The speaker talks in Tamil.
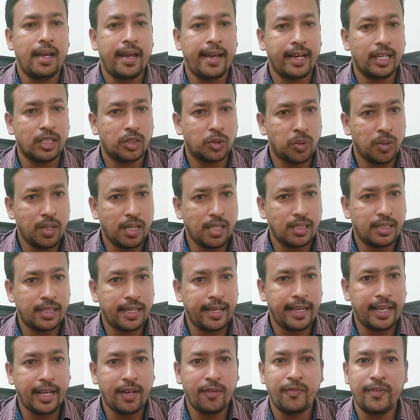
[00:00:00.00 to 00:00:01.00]
எங்கள்
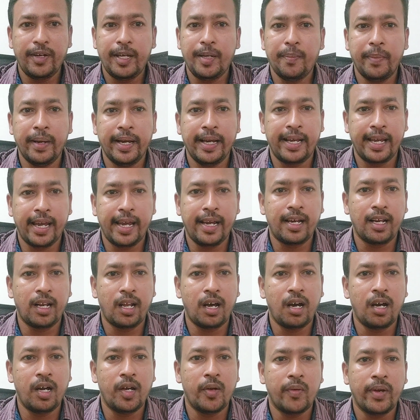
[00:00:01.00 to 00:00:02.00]
ஸ்டூடெண்ட்ஸ்கிட்டே ஃபீட்பேக்
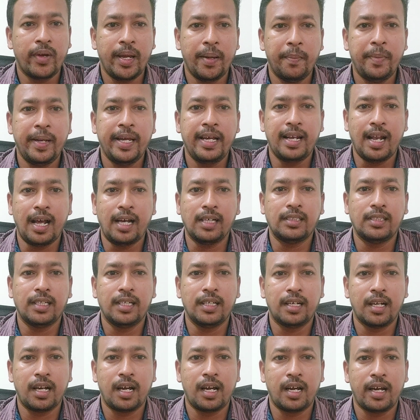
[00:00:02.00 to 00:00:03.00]
கேட்கலாம் இங்கே எப்படி கிளாஸ்
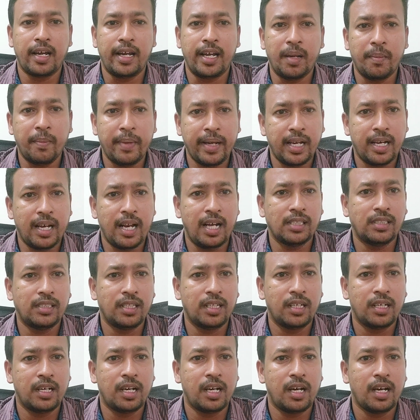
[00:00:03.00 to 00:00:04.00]
எடுக்கிறாங்க என்ன மாதிரி கிளாஸ்
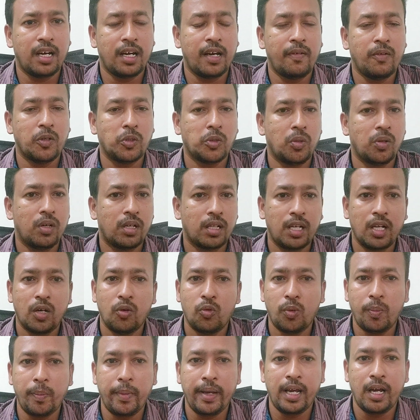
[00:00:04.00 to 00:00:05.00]
எடுக்கிறாங்க இவங்க
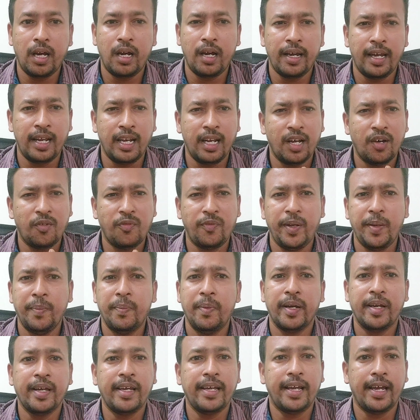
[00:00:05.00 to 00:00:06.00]
சொல்கிறதுலாம் உண்மையாக எல்லா
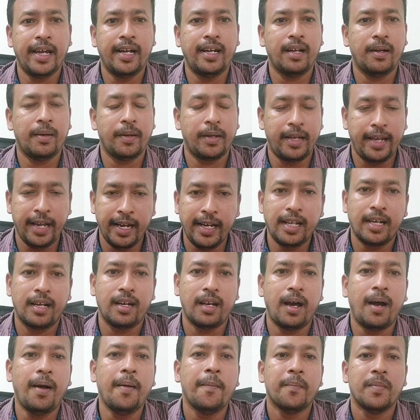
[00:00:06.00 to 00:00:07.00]
ஃபீட்பேக்கையும் கேட்டு
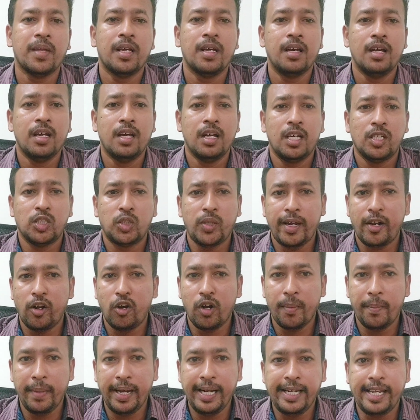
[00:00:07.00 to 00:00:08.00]
கேட்டுக்கலாம் ஸோ
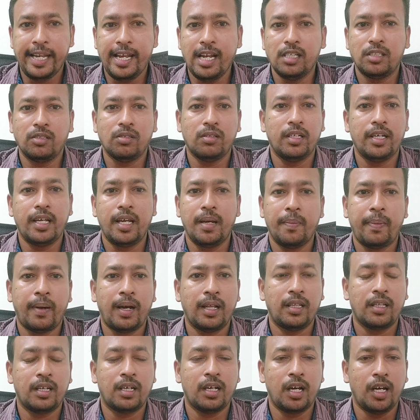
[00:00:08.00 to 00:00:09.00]
எங்களோட மெட்டீரியல்ஸ் வந்து நீங்கள்
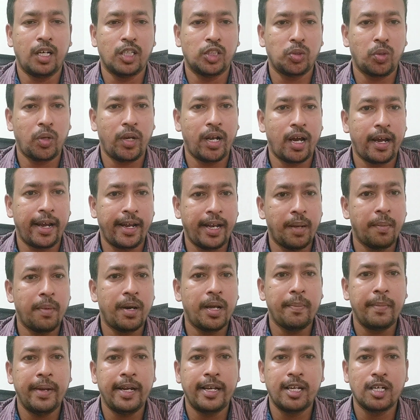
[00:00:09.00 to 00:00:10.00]
பார்த்துக்கலாம் ஸோ நாங்கள் என்ன
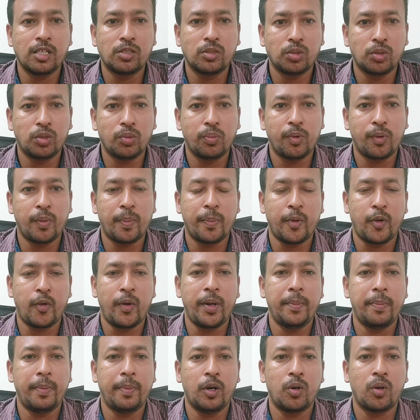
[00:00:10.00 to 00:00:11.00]
மாதிரி மெட்டீரியல்ஸ் வந்து ப்ரொ
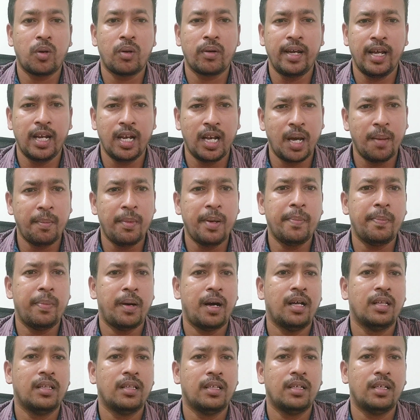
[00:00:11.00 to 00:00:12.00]
ப்ரொவைட் பண்ணுறோம் எல்லாமே
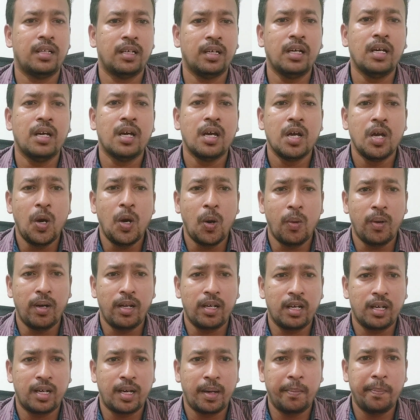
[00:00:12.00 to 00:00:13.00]
பார்த்துட்டு
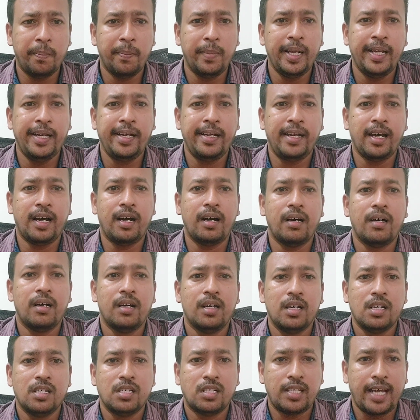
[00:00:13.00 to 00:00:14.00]
உங்களுக்கு கம்ப்ளீட்டாக
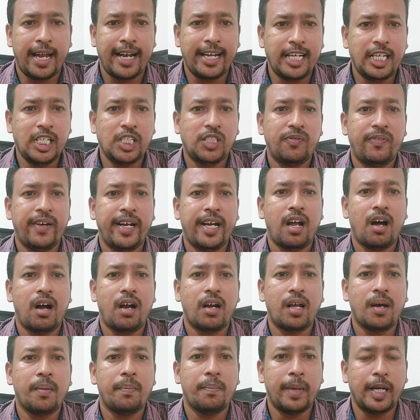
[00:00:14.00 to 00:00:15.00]
சாட்டிஸ்ஃபைட்
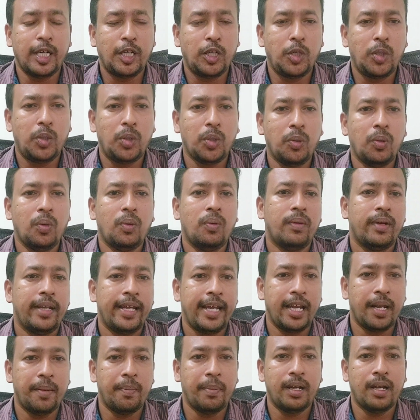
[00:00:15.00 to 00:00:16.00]
ஆனால் மட்டும்
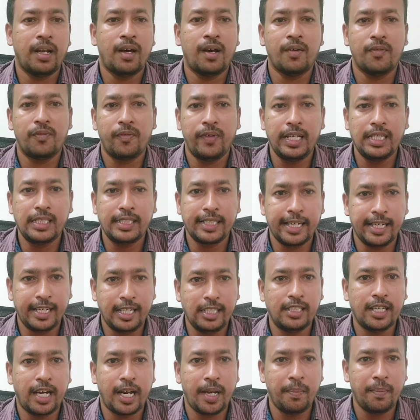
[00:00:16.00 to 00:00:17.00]
நீங்கள் என்ன பண்ணலாம் ஃபீஸ்
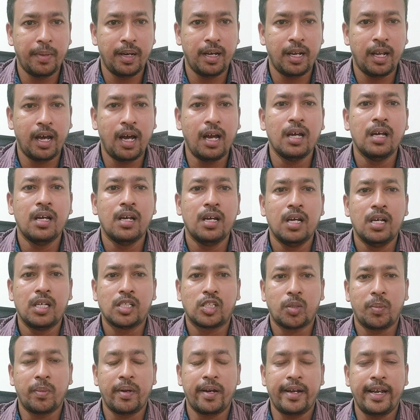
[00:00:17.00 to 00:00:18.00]
கட்டி ஜாயின் பண்ணலாம்
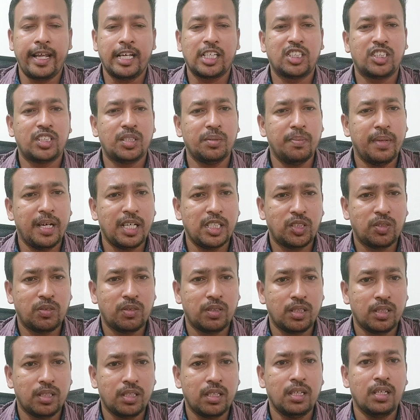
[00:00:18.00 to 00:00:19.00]
ஸோ நம்ம நெக்ஸ்ட் பேட்ச்
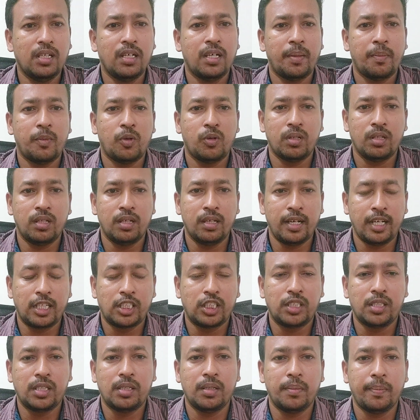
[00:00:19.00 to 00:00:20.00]
வந்து நம்ம வந்து
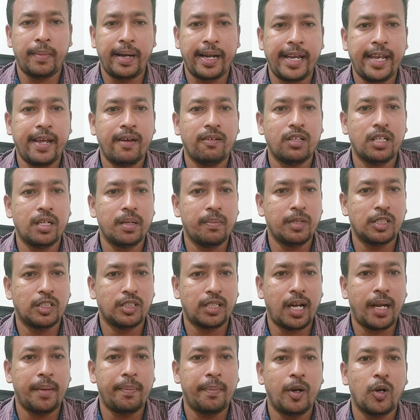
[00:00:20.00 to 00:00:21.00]
நெக்ஸ்ட்டு மண்டே வந்து நம்ம
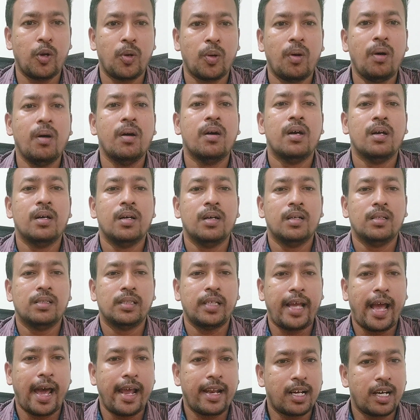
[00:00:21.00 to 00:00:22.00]
ஸ்டார்ட் பண்ணுறோம்
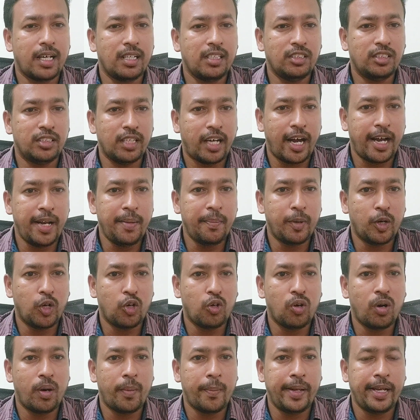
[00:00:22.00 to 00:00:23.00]
ஸோ யாருக்காவது ஜாயின்
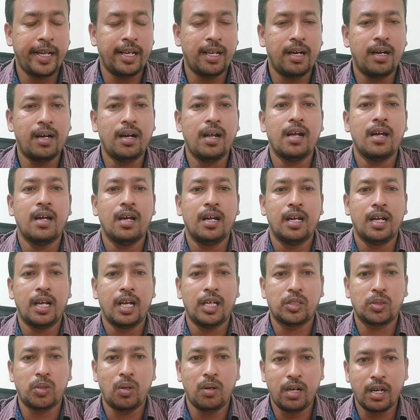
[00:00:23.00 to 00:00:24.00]
பண்ணணும் அப்படின்னா
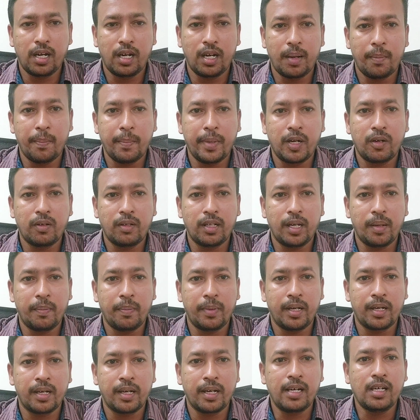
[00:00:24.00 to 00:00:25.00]
நான் சொல்கிற நம்பருக்கு வந்து என்ன
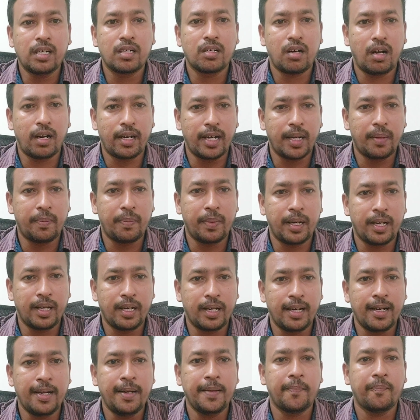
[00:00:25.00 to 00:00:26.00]
பண்ணுங்கள் காண்டாக்ட் பண்ணுங்கள்